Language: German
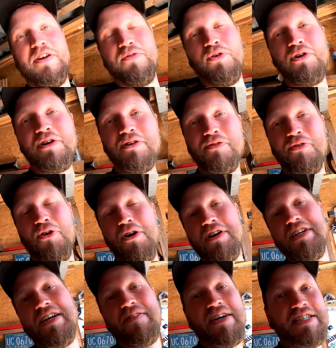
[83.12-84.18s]
Ich wurde
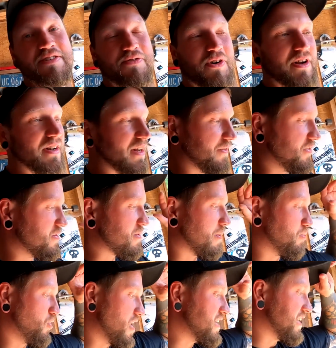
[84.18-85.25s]
freundlicherweise von der Firma
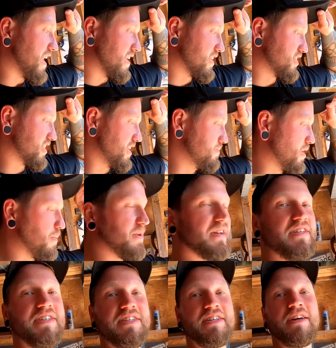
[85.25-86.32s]
Buletti angeschrieben, ob ich
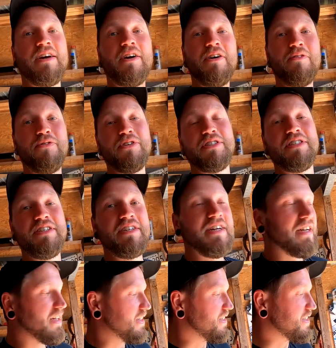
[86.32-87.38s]
nicht für sie
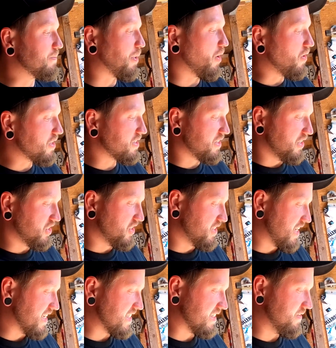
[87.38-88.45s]
diese Power Station
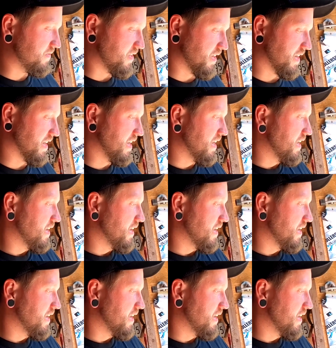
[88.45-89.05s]
testen will.